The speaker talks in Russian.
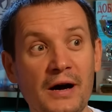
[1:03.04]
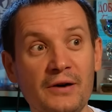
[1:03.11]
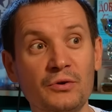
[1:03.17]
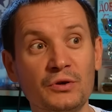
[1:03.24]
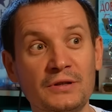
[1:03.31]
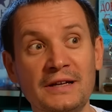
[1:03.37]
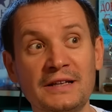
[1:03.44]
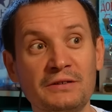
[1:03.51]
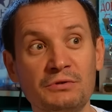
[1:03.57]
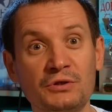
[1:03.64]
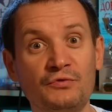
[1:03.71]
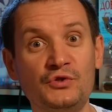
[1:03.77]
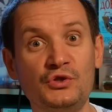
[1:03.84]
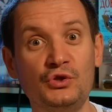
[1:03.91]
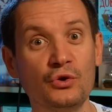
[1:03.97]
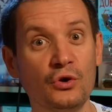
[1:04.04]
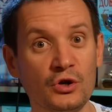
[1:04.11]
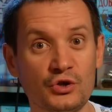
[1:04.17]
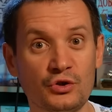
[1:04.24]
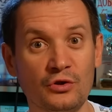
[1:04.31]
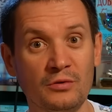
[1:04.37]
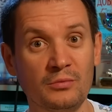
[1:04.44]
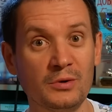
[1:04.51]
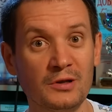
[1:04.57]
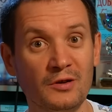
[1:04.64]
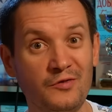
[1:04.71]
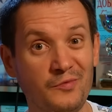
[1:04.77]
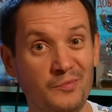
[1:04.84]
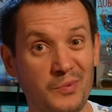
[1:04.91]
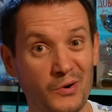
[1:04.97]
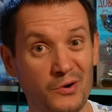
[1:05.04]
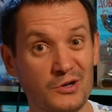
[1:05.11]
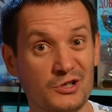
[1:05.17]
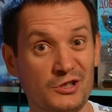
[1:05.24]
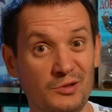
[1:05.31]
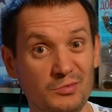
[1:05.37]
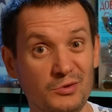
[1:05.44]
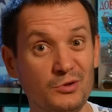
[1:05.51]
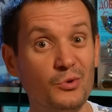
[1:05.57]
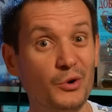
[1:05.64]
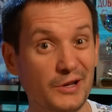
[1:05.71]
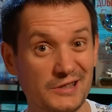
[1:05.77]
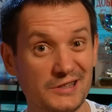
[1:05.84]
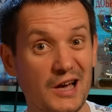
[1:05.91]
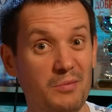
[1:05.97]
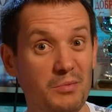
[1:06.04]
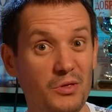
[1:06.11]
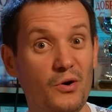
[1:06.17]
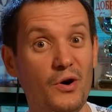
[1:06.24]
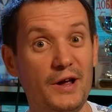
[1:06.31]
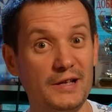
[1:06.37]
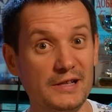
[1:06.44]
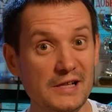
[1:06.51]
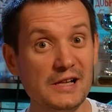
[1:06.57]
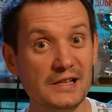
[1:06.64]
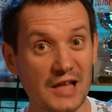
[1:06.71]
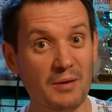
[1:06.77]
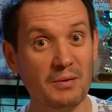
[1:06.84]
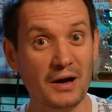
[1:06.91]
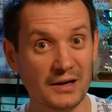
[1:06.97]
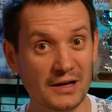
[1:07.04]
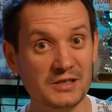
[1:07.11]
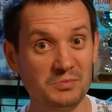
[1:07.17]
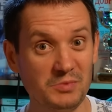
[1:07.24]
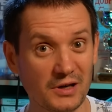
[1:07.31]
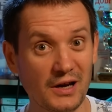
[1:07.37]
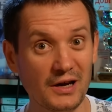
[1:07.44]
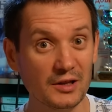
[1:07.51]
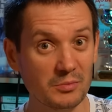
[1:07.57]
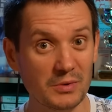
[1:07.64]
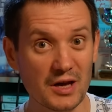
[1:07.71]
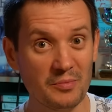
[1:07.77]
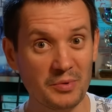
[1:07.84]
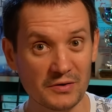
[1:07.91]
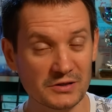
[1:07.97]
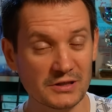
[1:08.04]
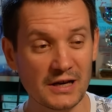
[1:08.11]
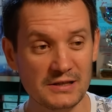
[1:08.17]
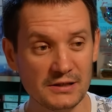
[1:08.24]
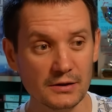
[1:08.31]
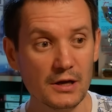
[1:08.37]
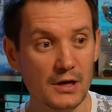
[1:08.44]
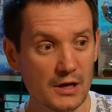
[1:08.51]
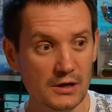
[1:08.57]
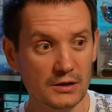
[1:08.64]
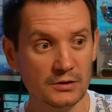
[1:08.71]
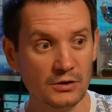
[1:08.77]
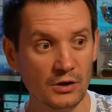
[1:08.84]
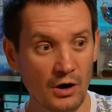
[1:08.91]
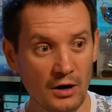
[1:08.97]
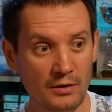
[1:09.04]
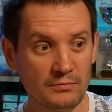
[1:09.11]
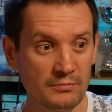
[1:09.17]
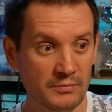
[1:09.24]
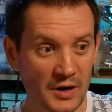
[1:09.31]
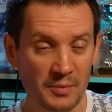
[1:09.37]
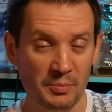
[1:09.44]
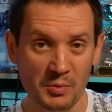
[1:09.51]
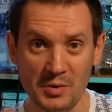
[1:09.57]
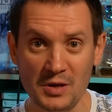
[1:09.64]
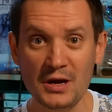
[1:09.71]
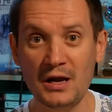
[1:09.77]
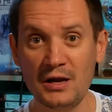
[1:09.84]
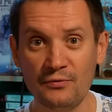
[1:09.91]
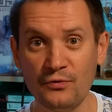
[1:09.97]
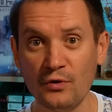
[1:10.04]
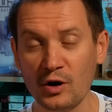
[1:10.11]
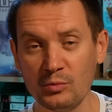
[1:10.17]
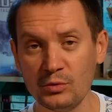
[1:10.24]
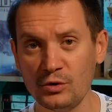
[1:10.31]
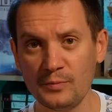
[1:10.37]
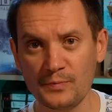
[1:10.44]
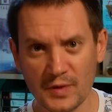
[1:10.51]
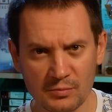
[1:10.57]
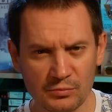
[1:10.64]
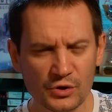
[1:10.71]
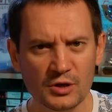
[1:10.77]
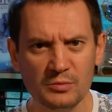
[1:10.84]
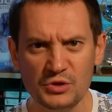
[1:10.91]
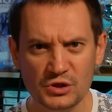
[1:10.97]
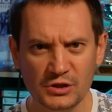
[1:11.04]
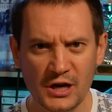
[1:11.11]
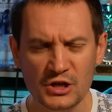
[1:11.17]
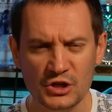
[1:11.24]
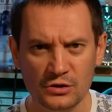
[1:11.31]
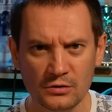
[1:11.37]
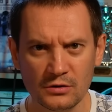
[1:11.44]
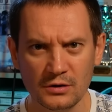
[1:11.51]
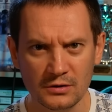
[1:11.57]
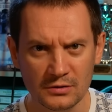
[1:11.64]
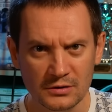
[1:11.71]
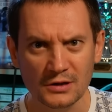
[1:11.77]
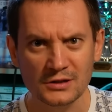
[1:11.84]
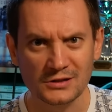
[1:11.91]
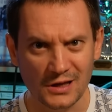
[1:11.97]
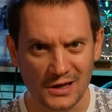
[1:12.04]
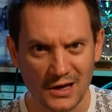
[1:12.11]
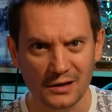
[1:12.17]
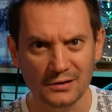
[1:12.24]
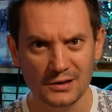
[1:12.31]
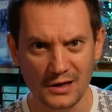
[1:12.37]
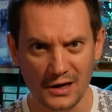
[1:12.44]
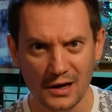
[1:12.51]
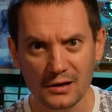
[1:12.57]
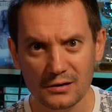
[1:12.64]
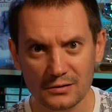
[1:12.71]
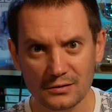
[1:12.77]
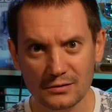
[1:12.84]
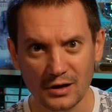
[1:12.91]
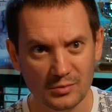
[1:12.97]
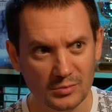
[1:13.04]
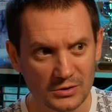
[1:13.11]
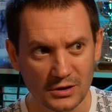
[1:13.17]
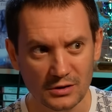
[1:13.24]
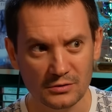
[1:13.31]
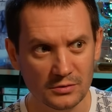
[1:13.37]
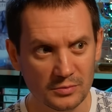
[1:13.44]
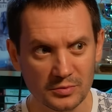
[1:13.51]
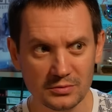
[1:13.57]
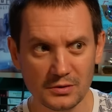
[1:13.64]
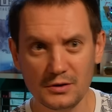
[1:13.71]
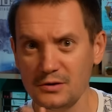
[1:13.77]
бы вот это вот все все, что было в прошлом туре со мной. Там как раз Михаил меня превосходил. Но мы поменяли формулу. Будем считать, что настоял я. Как бы такой...